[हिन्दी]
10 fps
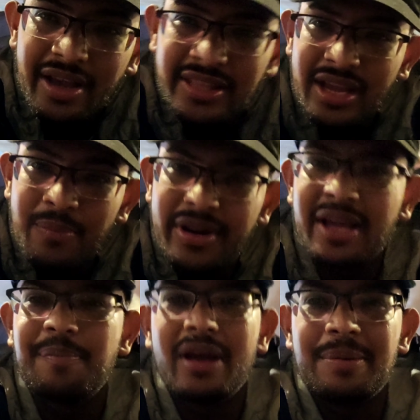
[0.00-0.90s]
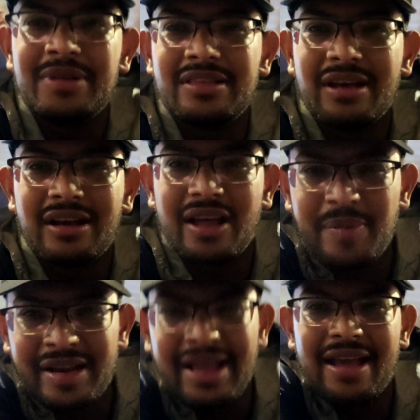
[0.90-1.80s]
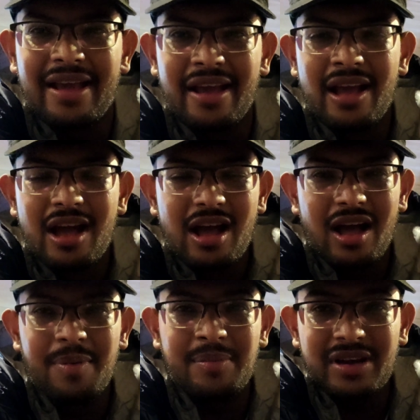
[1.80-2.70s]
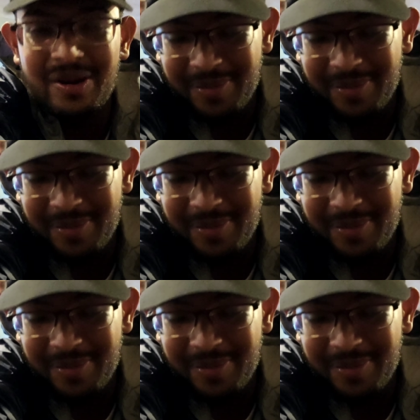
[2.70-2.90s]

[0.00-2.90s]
गए थे हम ट्रैक पे अभी तक घर पे नहीं गए अब हम घर